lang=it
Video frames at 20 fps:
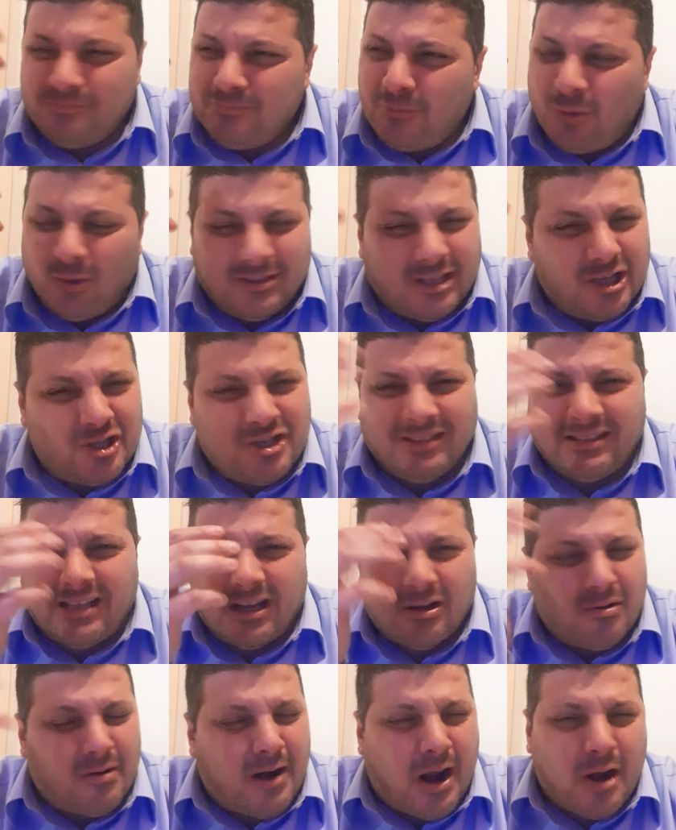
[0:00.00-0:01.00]
Molta gente
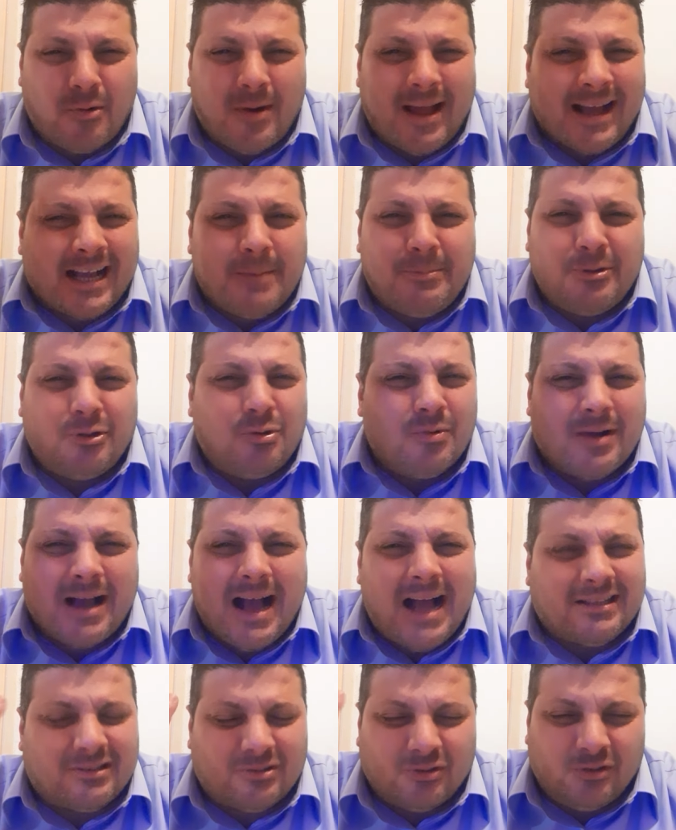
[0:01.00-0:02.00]
ancora non ha capito un
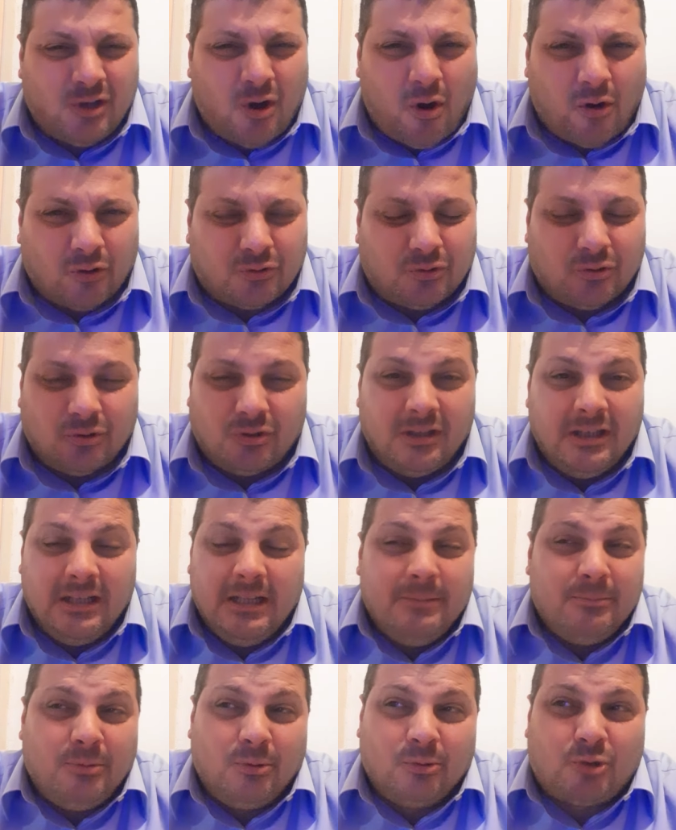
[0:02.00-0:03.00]
cazzo di lotto.
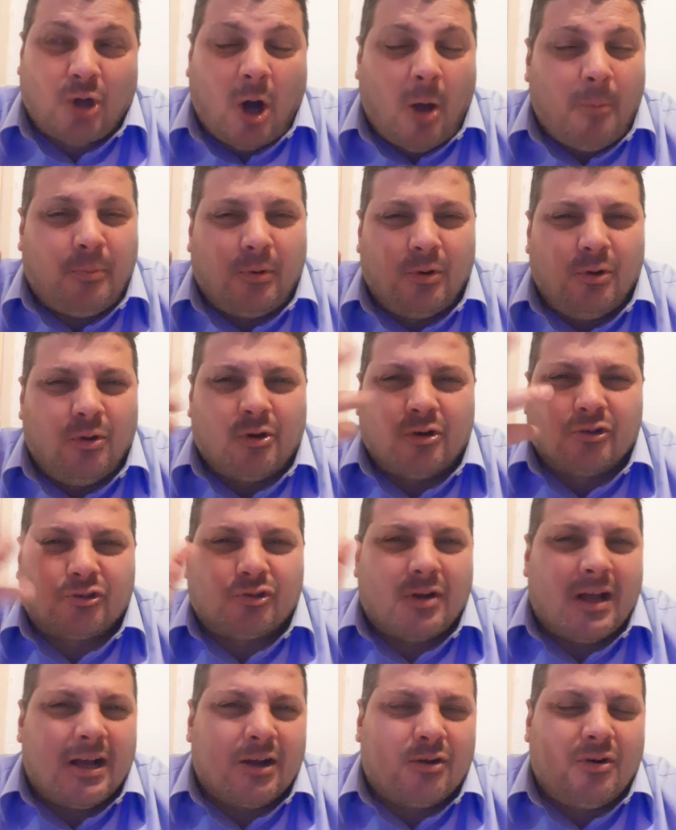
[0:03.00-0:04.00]
Purtroppo loro
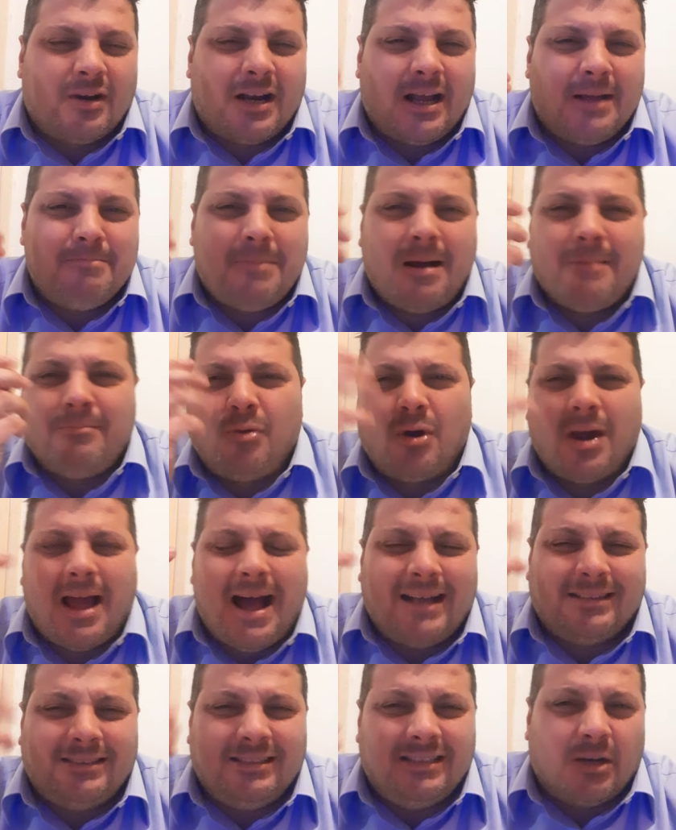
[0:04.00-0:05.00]
sono ancora
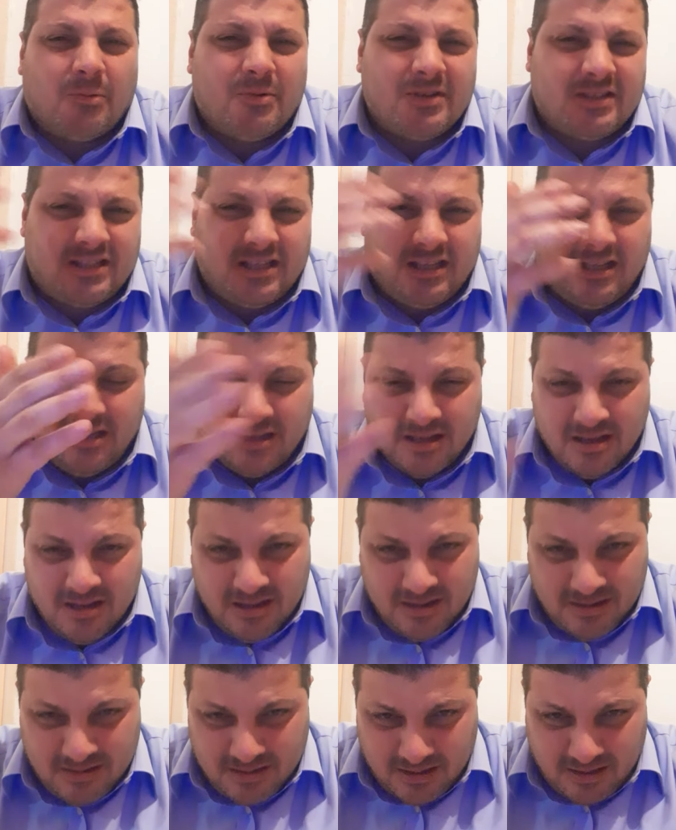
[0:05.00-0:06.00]
imbambolati da
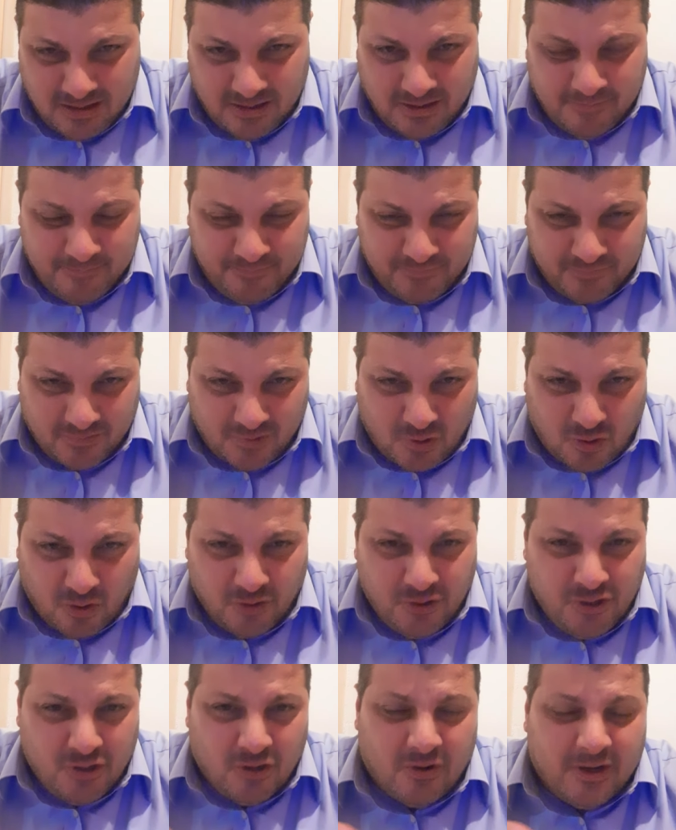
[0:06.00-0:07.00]
questi ehm,
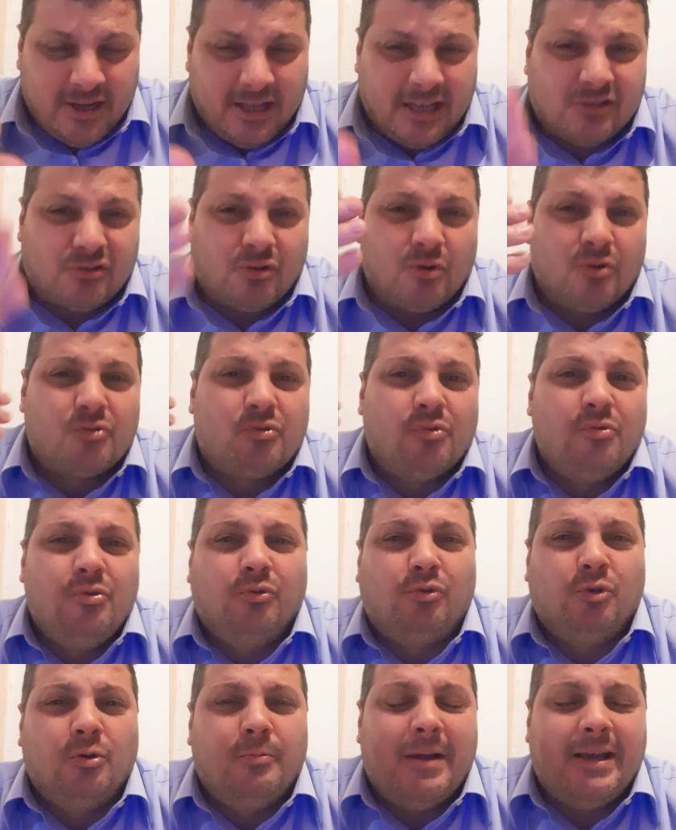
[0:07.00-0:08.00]
coglioni che sono su
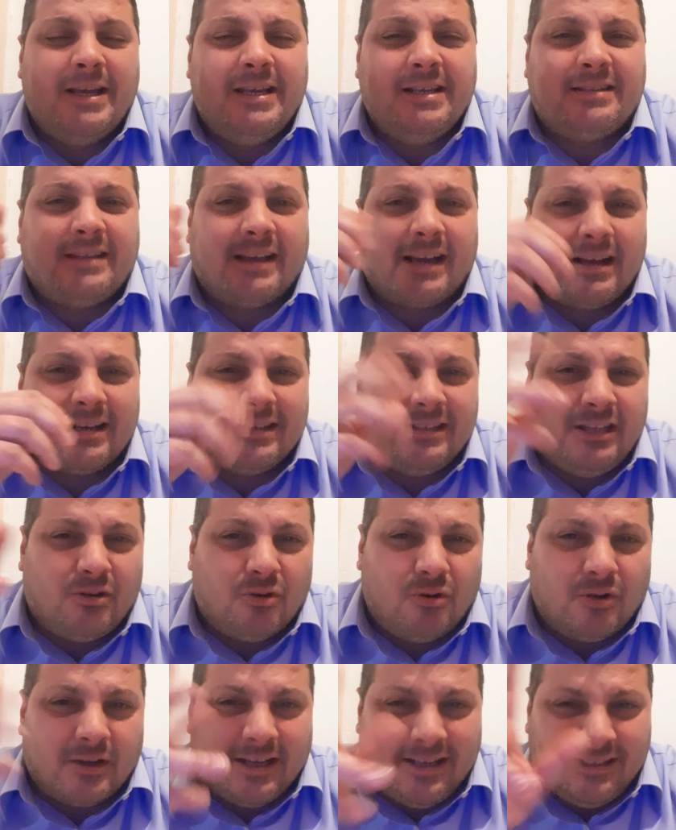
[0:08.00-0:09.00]
YouTube e Instagram che
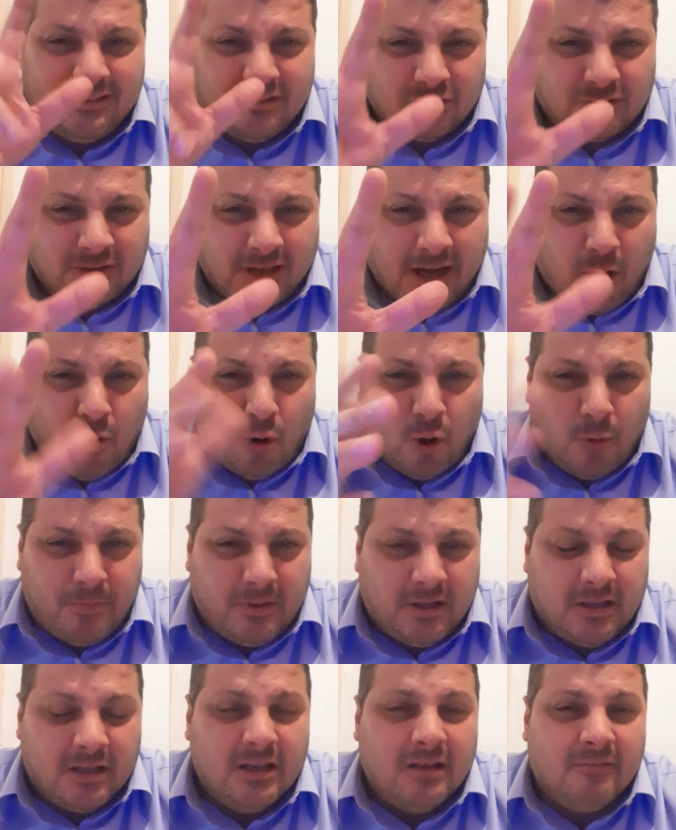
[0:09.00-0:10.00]
dicono che entro tre
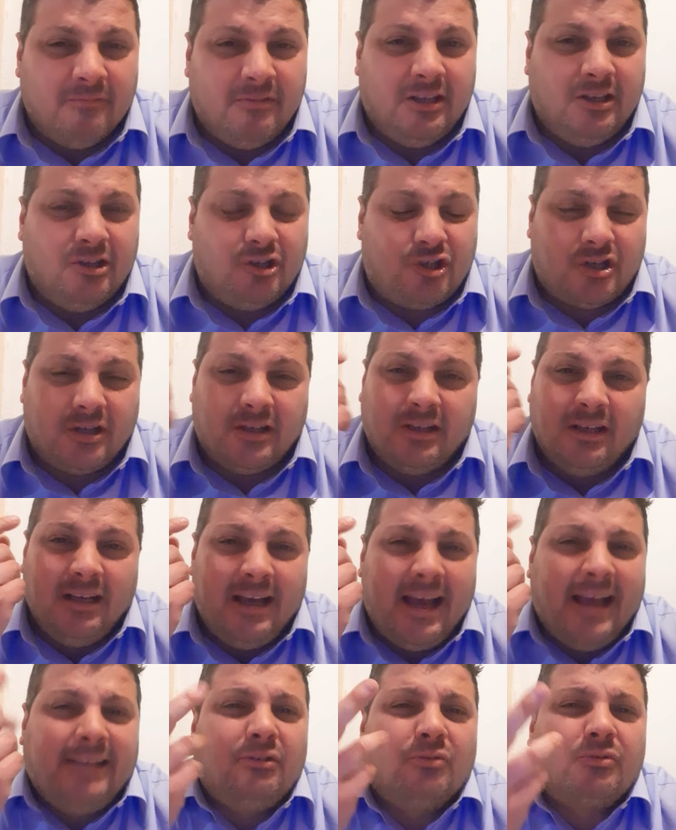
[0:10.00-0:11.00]
colpi vinci.
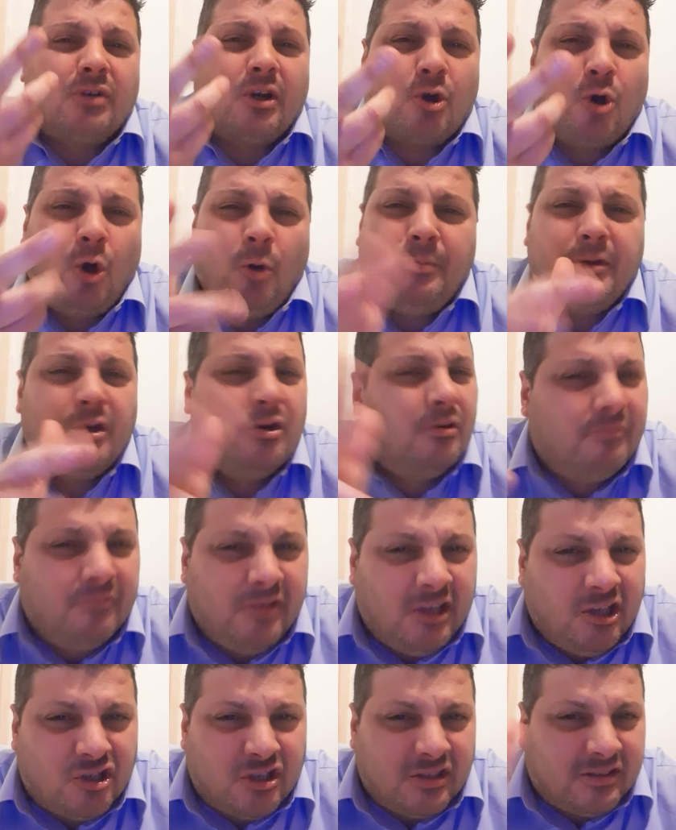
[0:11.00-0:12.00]
Entro tre colpi non
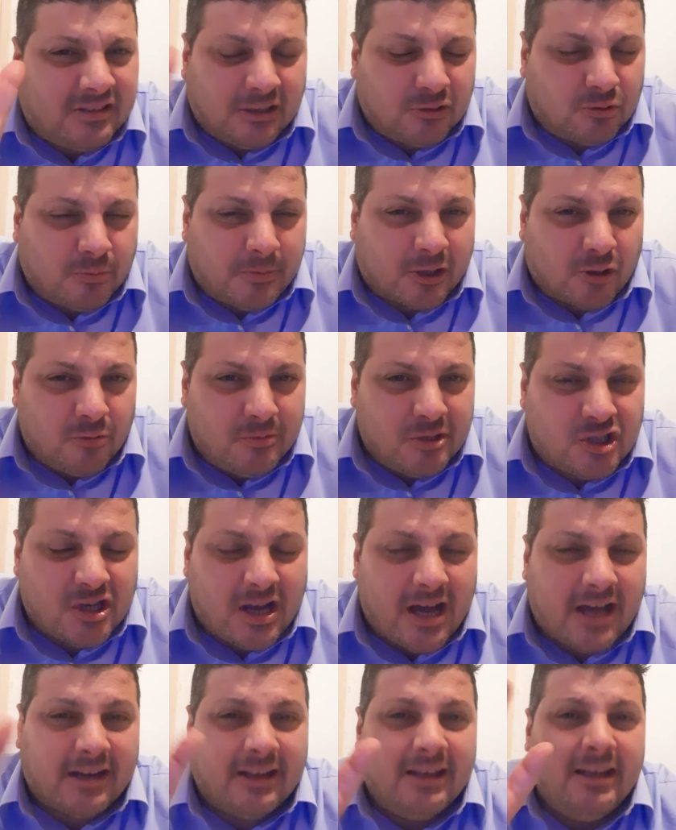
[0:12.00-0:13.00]
vinci intanto per
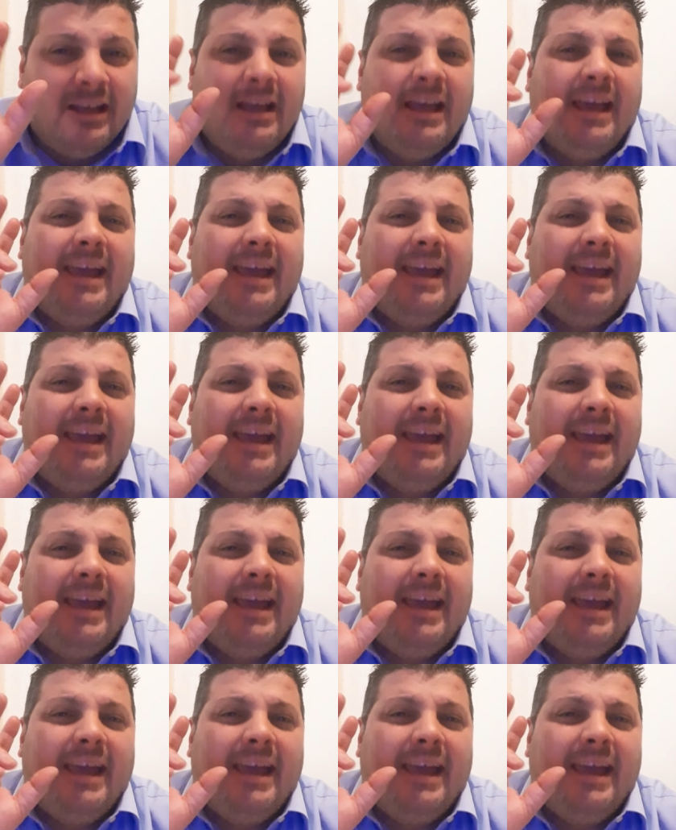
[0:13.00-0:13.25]
cominciare.